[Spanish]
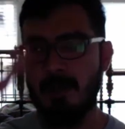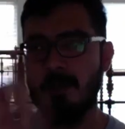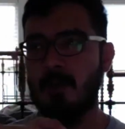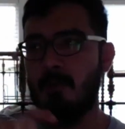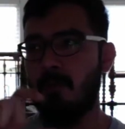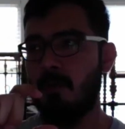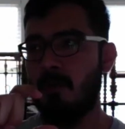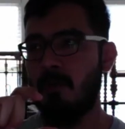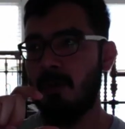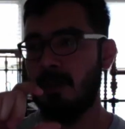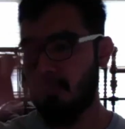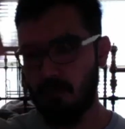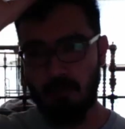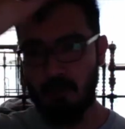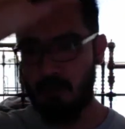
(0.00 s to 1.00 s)
como
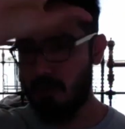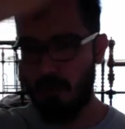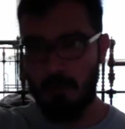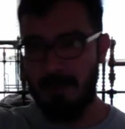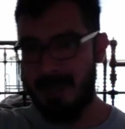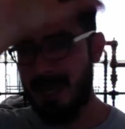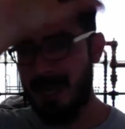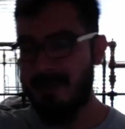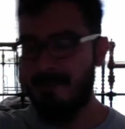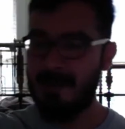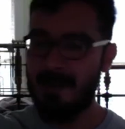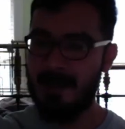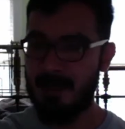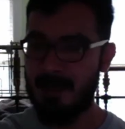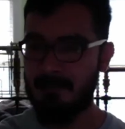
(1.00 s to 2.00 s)
incluso lo,
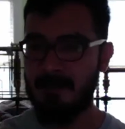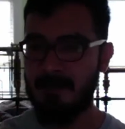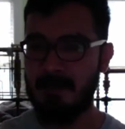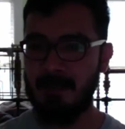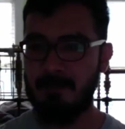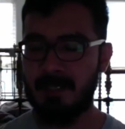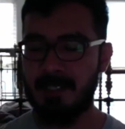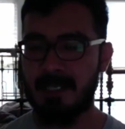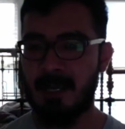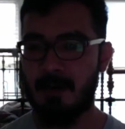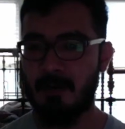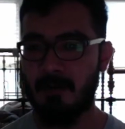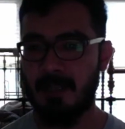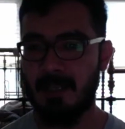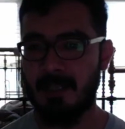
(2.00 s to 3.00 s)
pegaba en mi
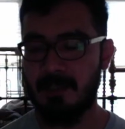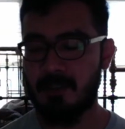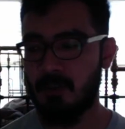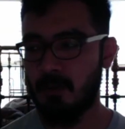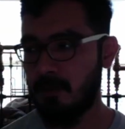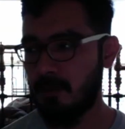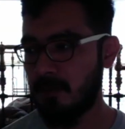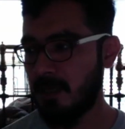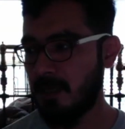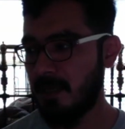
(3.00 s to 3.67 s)
pizarrón de edición,